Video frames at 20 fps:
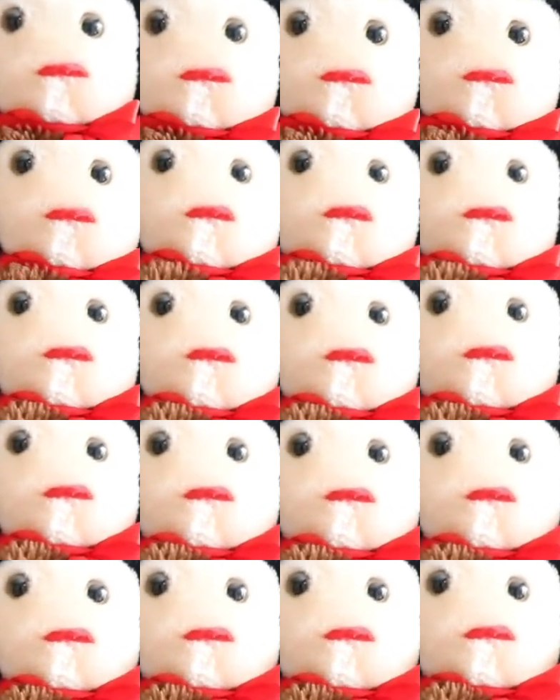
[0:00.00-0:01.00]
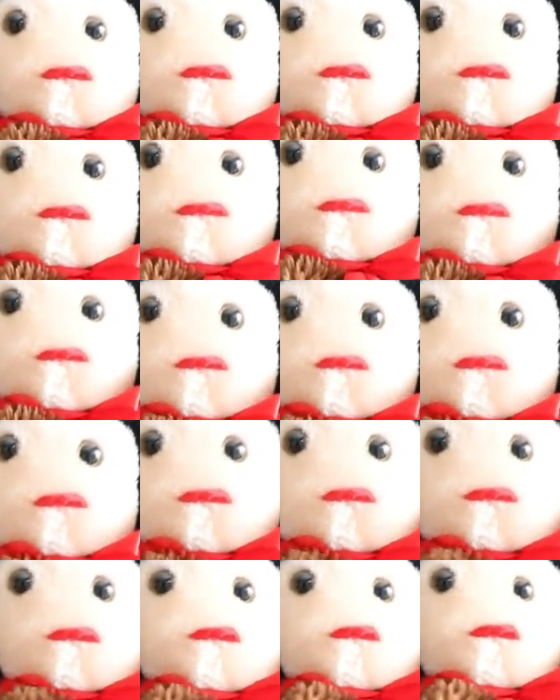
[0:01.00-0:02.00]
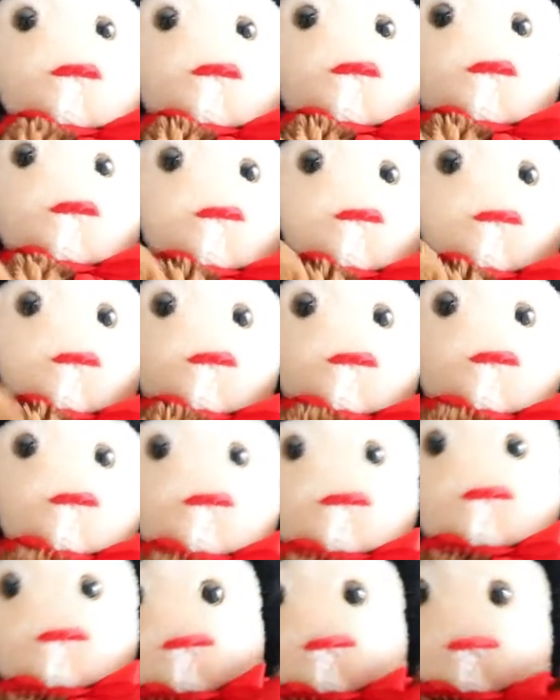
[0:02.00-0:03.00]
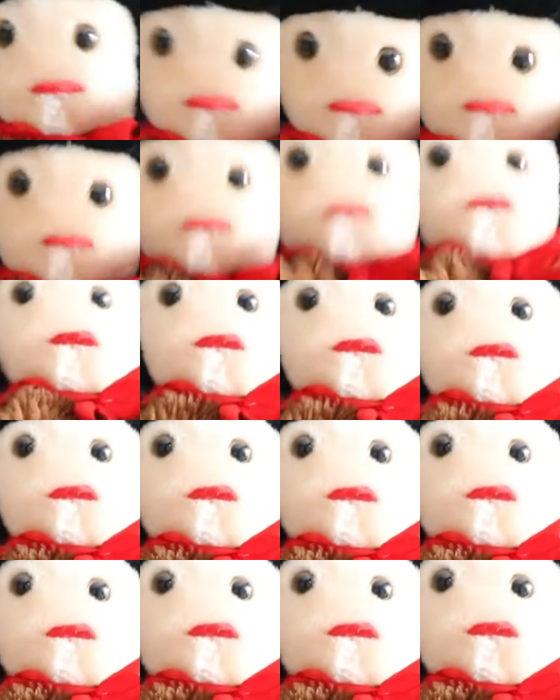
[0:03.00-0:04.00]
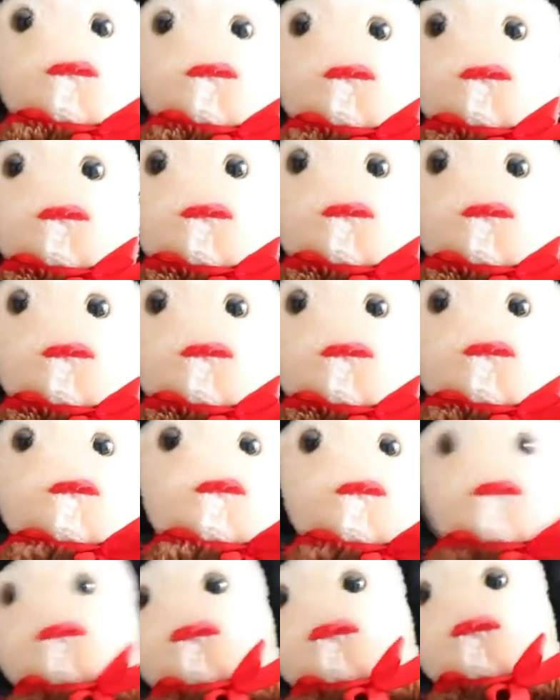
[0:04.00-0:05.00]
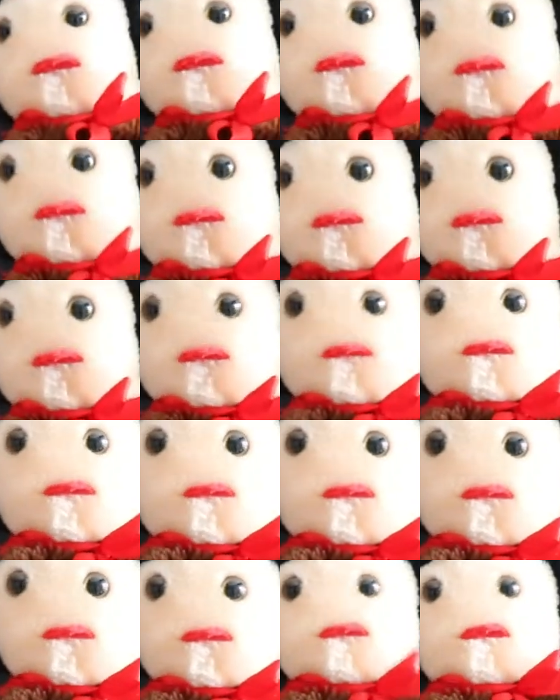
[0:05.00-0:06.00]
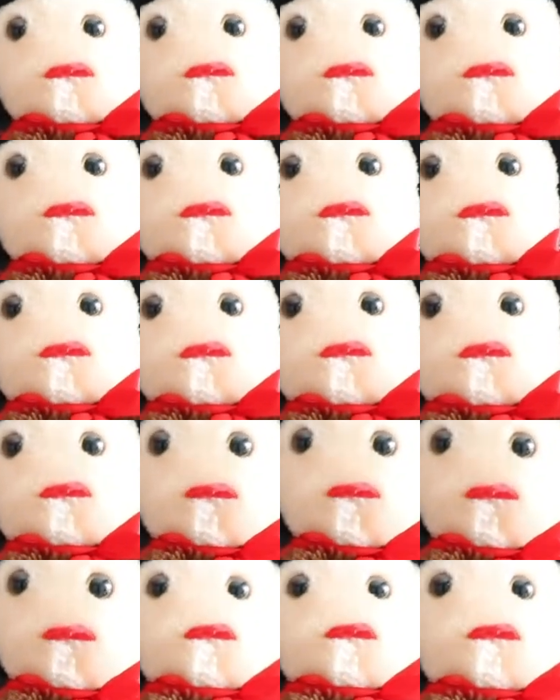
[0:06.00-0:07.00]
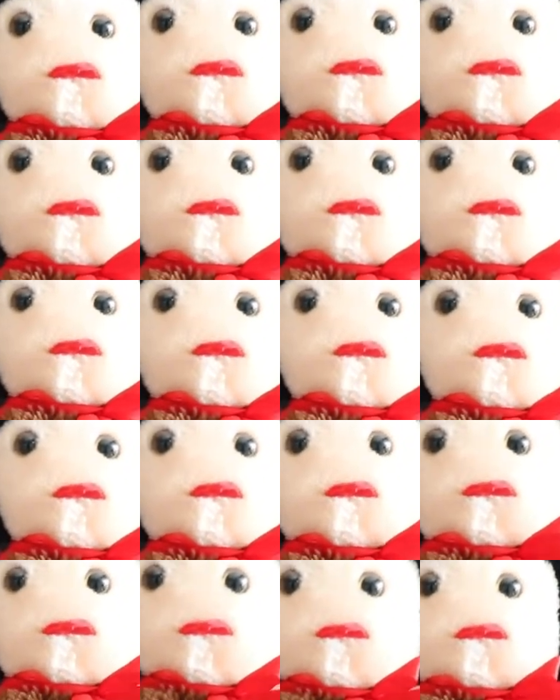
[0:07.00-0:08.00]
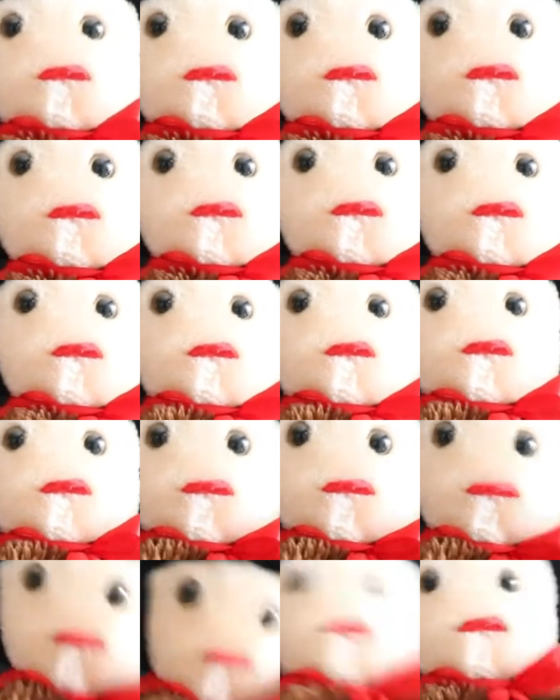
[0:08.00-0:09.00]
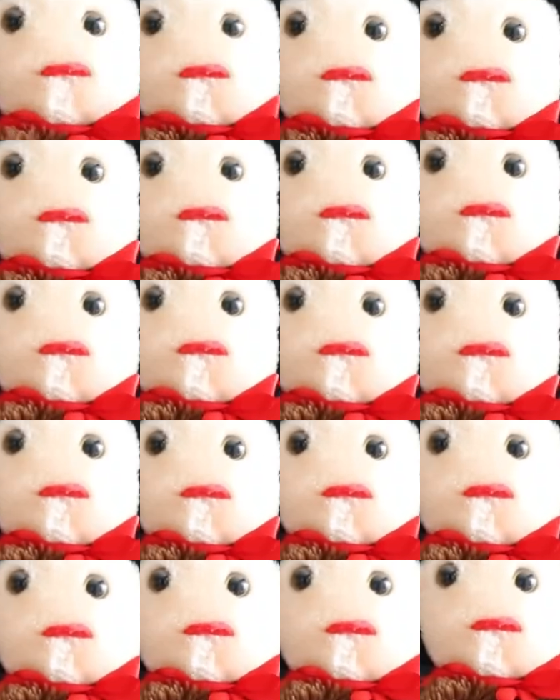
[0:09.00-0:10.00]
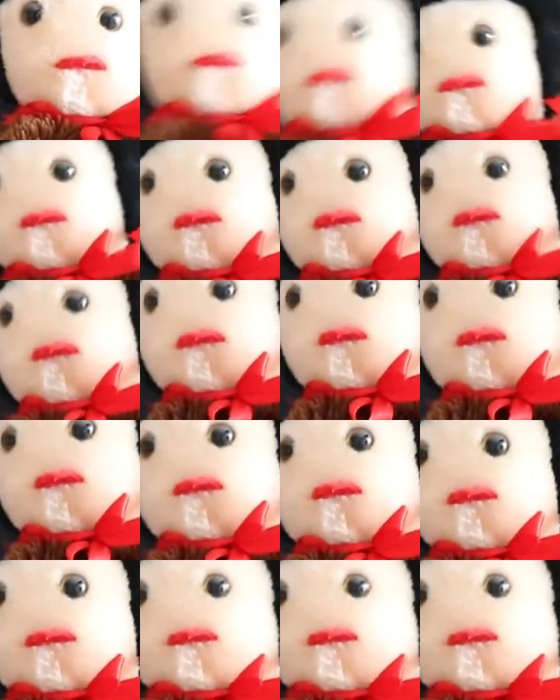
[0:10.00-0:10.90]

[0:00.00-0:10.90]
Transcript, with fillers: plus à nouveau prendre l'épée Excalibur, la sortir du rocher. Eh bien ce jour-là, je ne serai plus roi, mais au moins, j'aurai fait ce qui me semble juste. Rien à rajouter